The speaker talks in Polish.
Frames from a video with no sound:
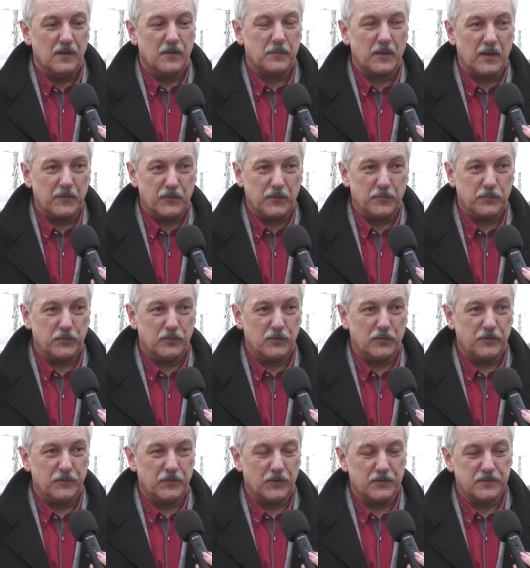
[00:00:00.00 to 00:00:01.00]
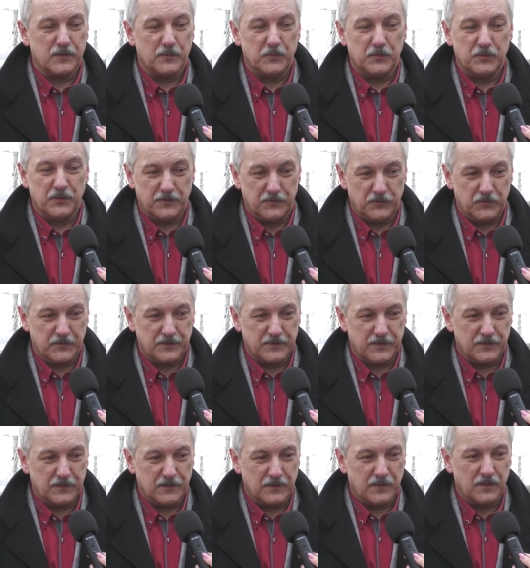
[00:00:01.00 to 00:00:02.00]
prawie w połowie osoby
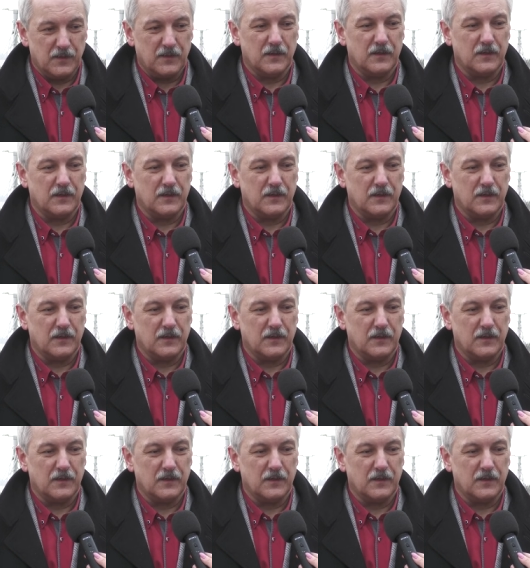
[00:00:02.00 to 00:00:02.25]
niezwiązane